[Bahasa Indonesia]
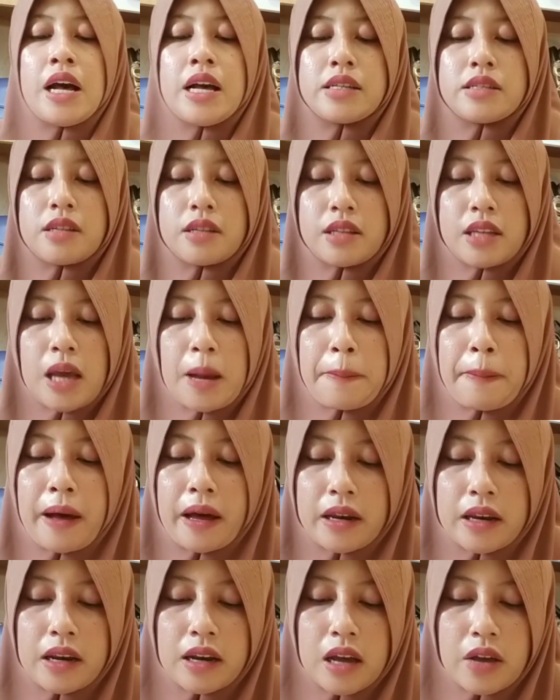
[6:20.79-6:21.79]
setiap
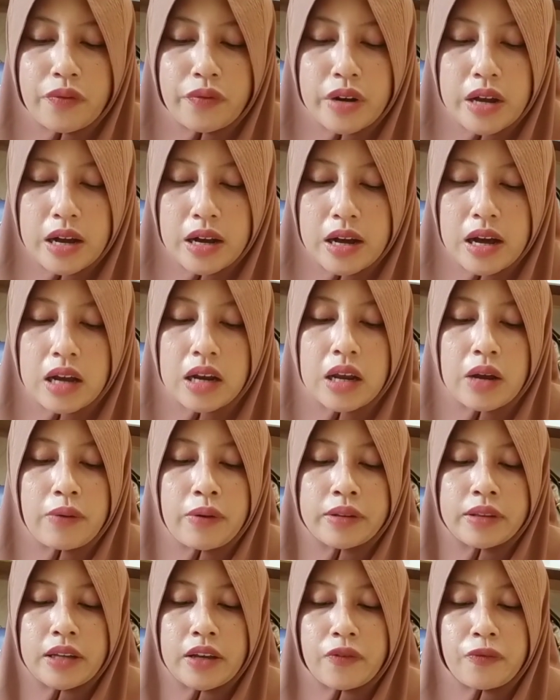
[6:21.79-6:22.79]
hari live dagang
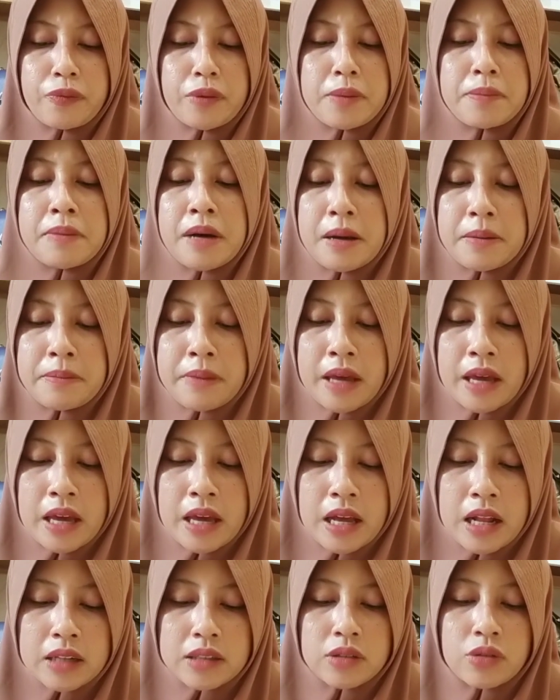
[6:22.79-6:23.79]
lewat FB Mbak
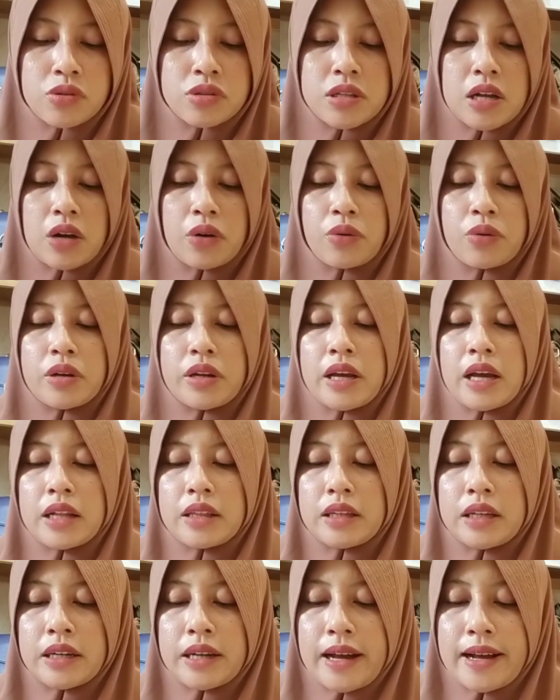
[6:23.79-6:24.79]
Mel terus aku
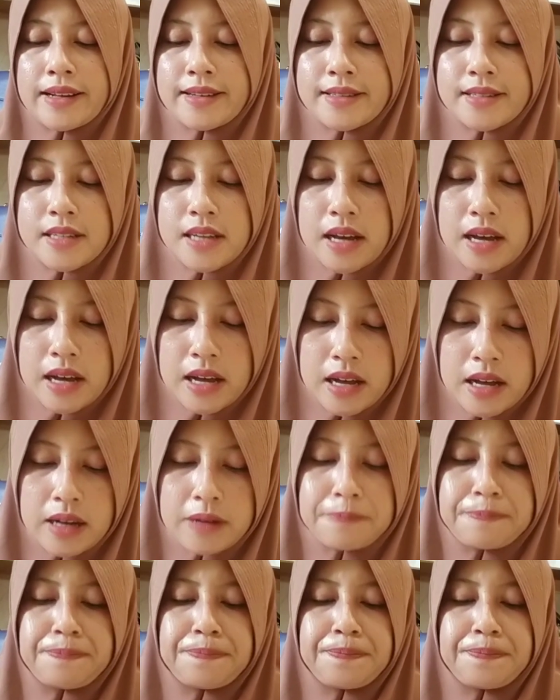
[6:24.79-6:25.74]
liatin aja